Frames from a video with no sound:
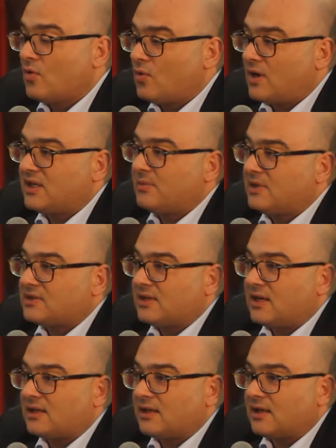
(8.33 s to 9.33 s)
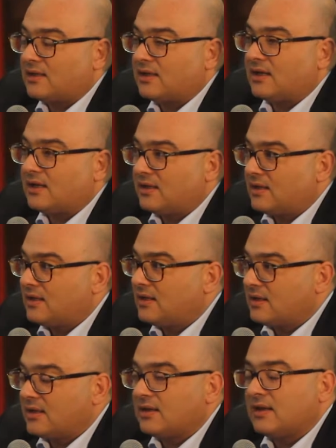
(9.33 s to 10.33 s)
وواحده من اصلاحات القطيعه اللي
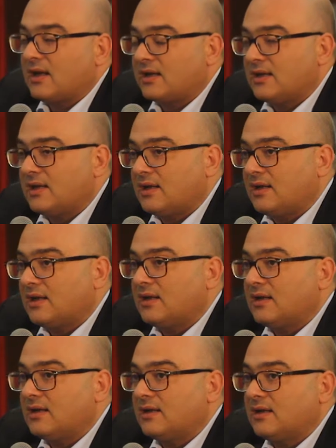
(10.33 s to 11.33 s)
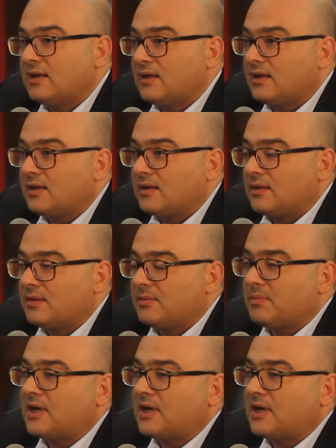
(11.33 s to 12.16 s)
هي حكينا عليها اللي هي آه،